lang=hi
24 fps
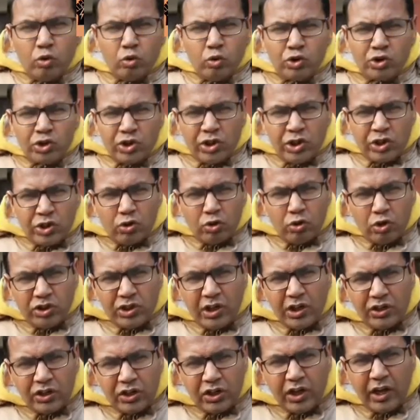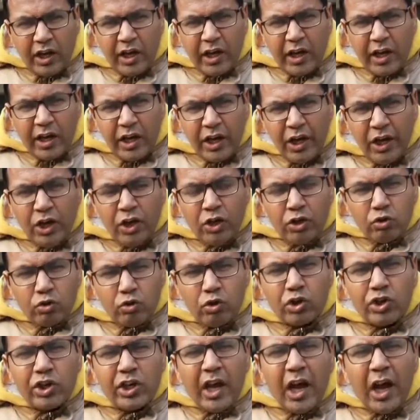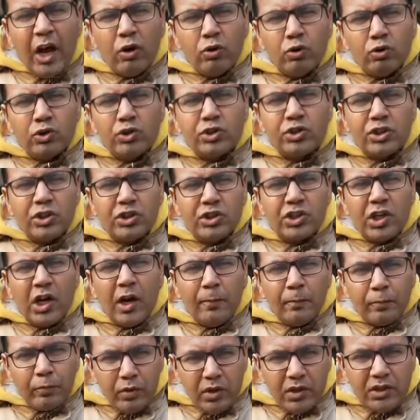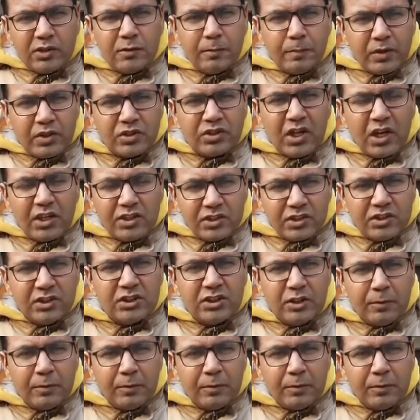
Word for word: ऊंच नीच हो जाती है तो क्या उस चीज़ का पुलिस प्रशासन